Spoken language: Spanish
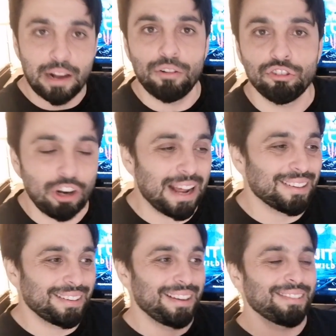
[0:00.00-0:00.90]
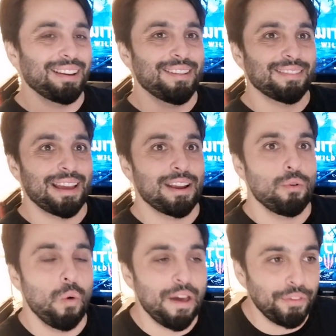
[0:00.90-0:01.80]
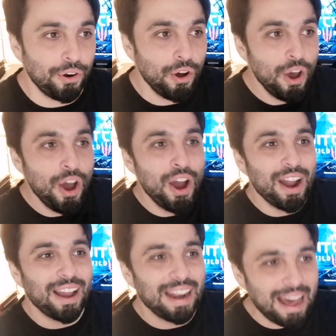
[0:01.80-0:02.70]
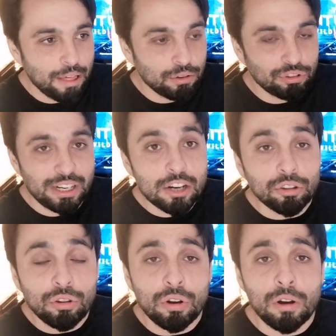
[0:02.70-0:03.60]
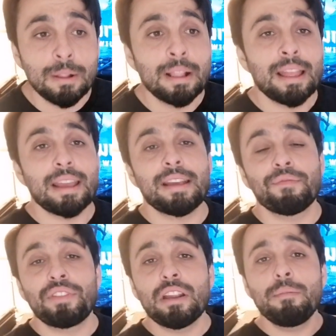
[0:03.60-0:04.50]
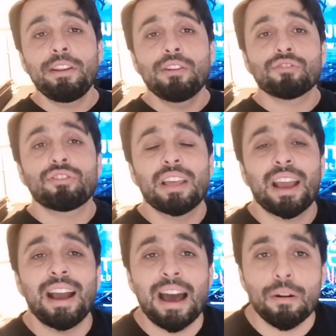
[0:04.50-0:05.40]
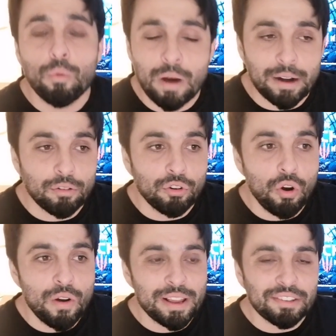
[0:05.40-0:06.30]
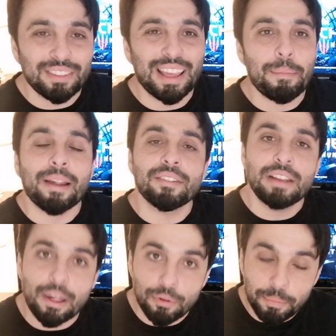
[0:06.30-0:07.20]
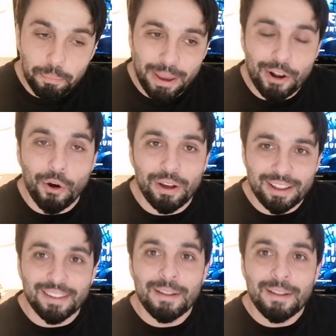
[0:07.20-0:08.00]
de la consola. 64 grados. Esto en términos de hardware no es demasiado, pero